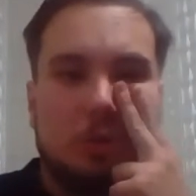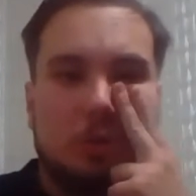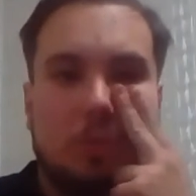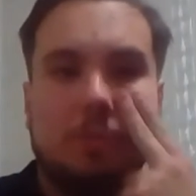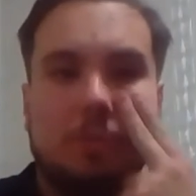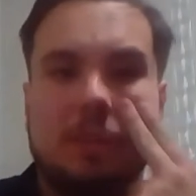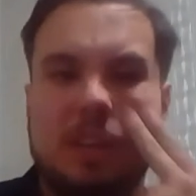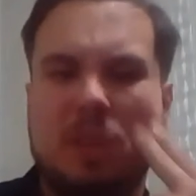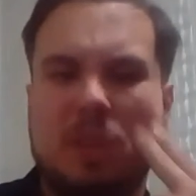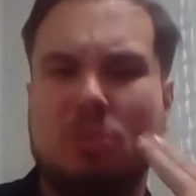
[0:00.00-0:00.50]

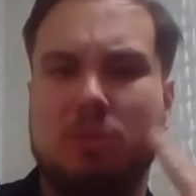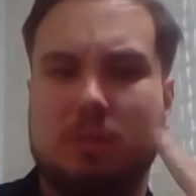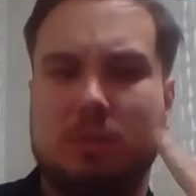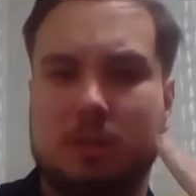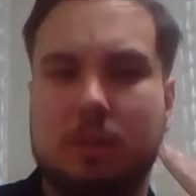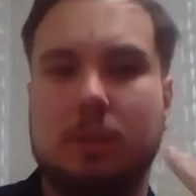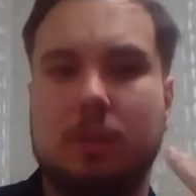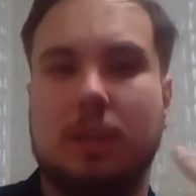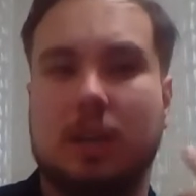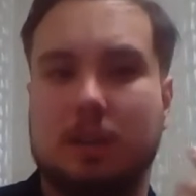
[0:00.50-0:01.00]
но мне
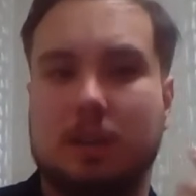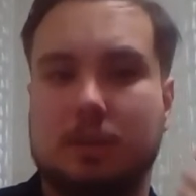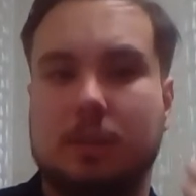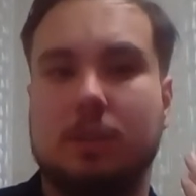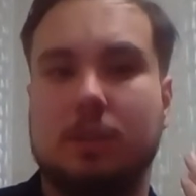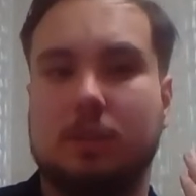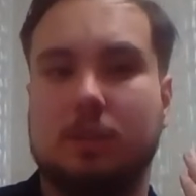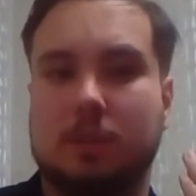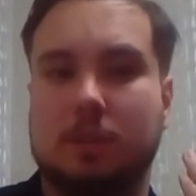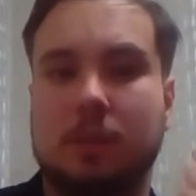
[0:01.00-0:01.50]
он
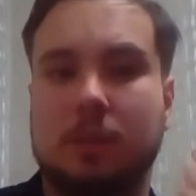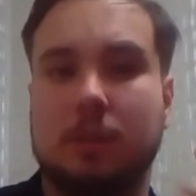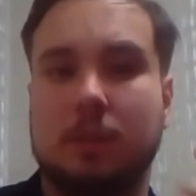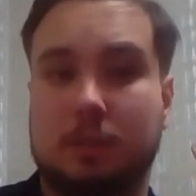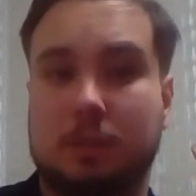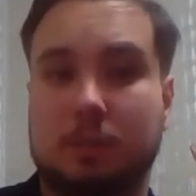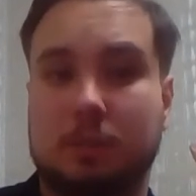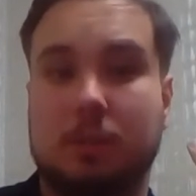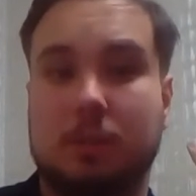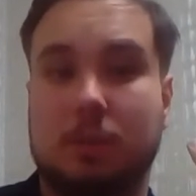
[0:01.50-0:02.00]
нравится, я
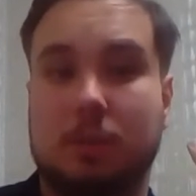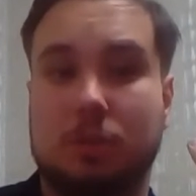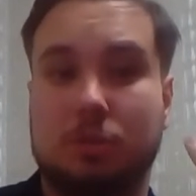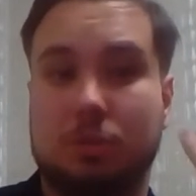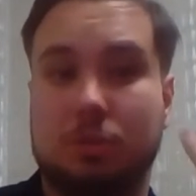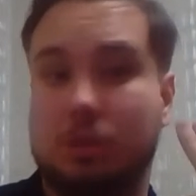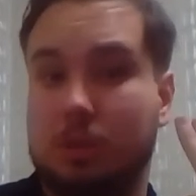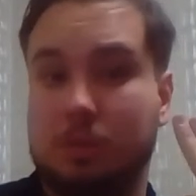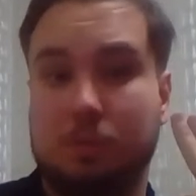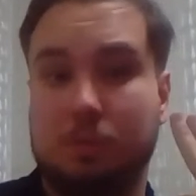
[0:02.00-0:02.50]
тебе
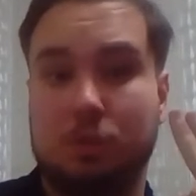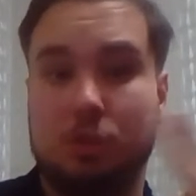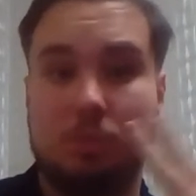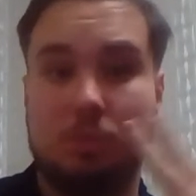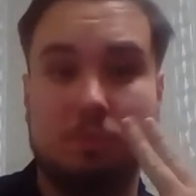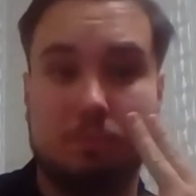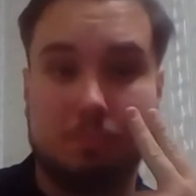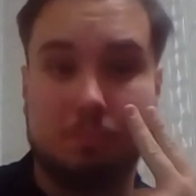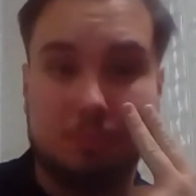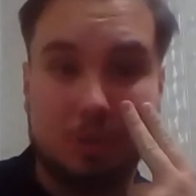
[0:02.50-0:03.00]
скажу, это
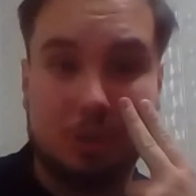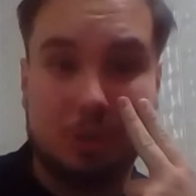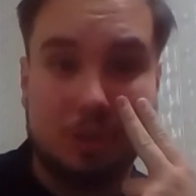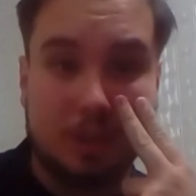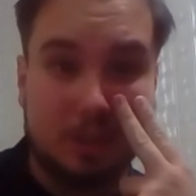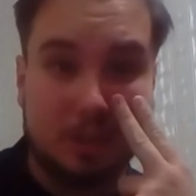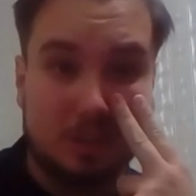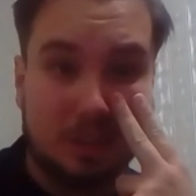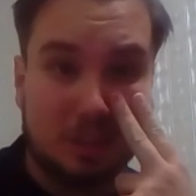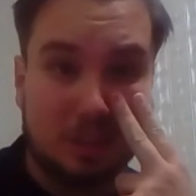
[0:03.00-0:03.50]
причем
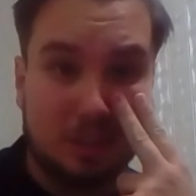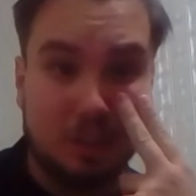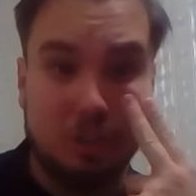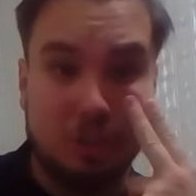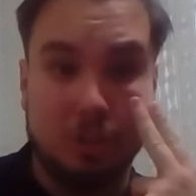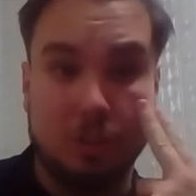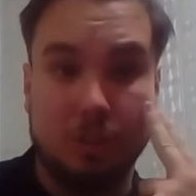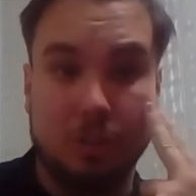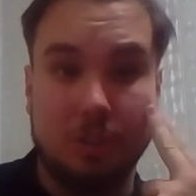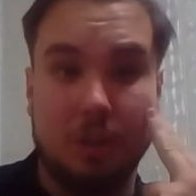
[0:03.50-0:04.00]
считается
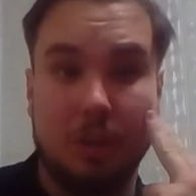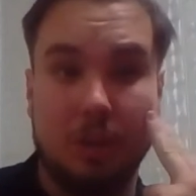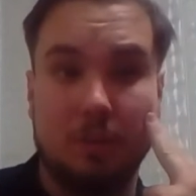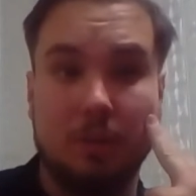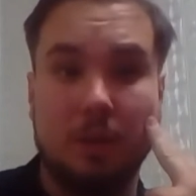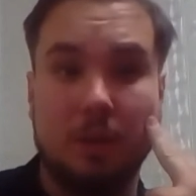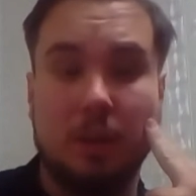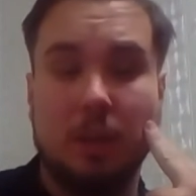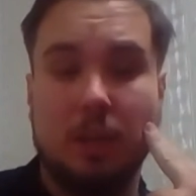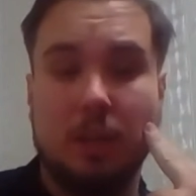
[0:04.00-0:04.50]
отличный сериал.